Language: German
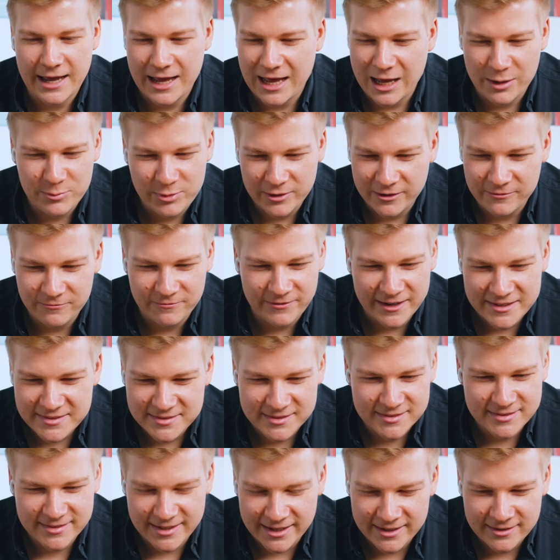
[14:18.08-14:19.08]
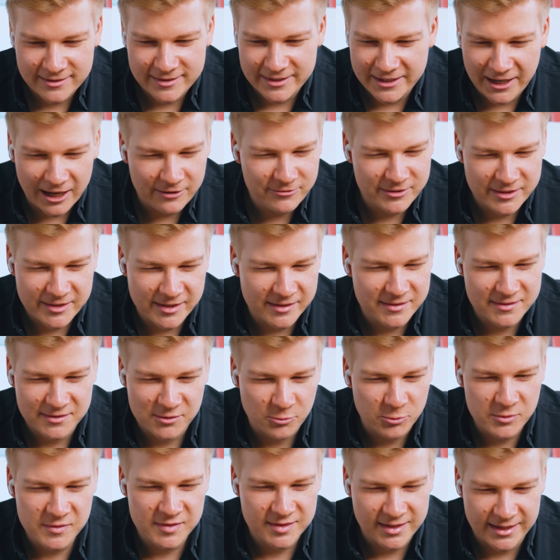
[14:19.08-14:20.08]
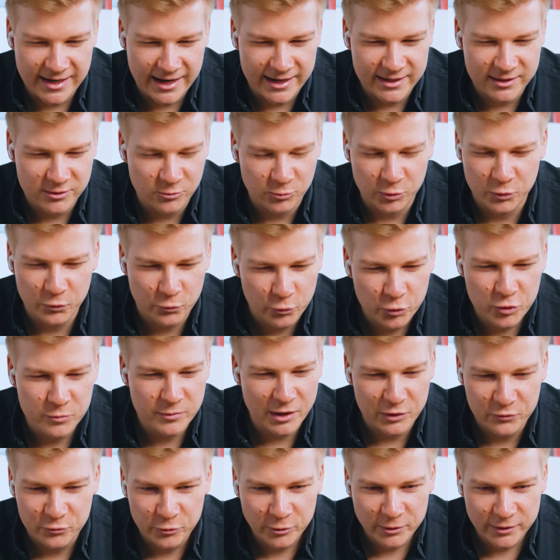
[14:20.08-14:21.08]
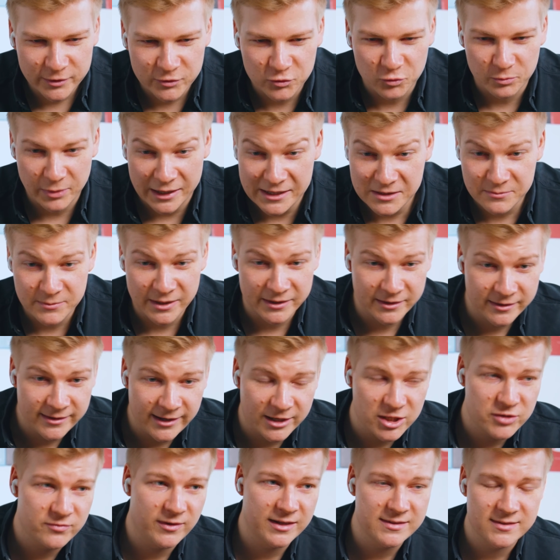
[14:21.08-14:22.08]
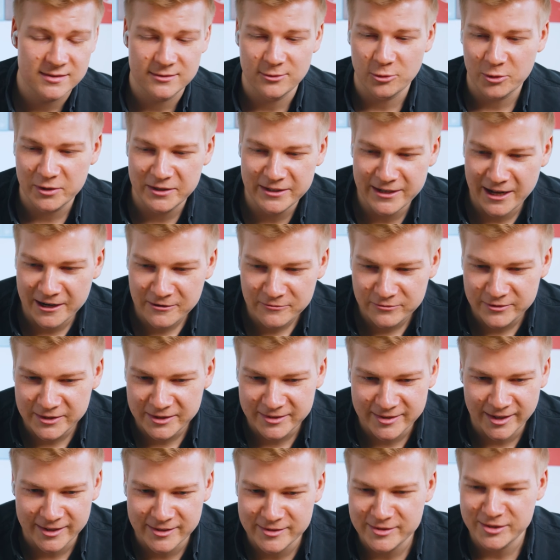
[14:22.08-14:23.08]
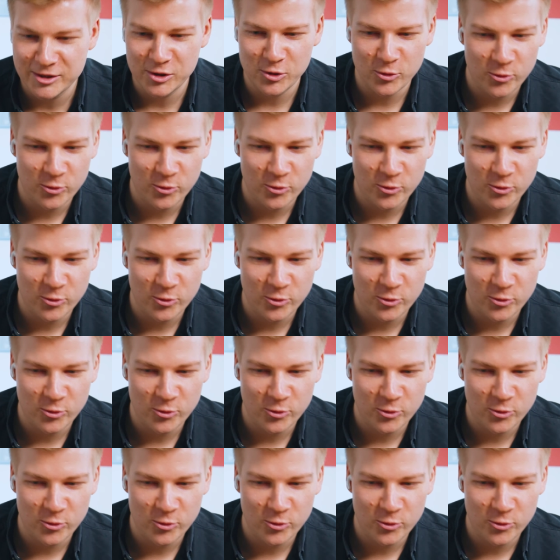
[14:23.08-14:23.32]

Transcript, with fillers: Aber was ist denn die Gravitationsgleichung? Und würde man wirklich, sobald man in ein schwarzes Loch hineinfliegt, dann die